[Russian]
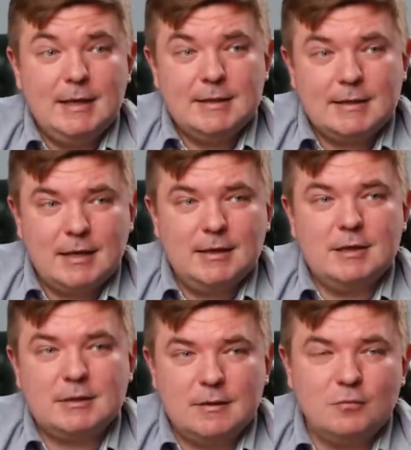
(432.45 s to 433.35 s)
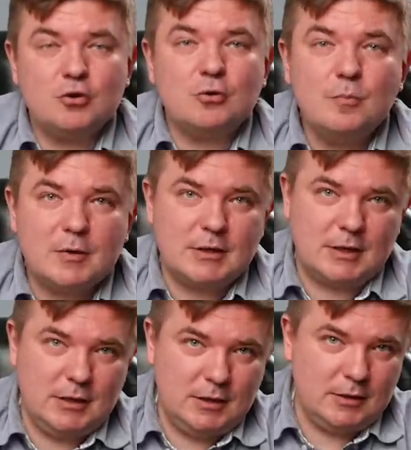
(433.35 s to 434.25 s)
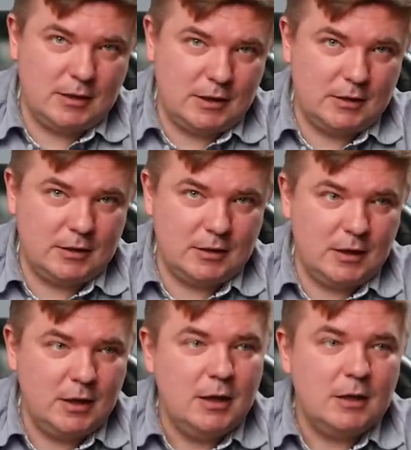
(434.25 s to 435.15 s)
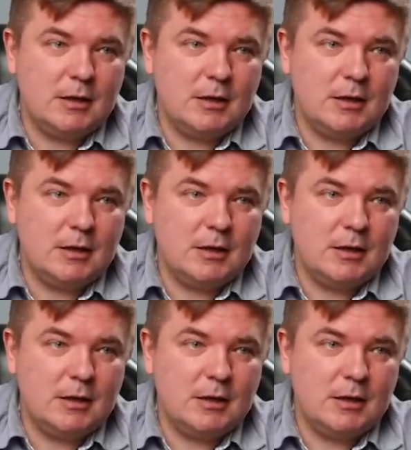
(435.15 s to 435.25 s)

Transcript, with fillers: исходя из того, что происходило на рынке, да,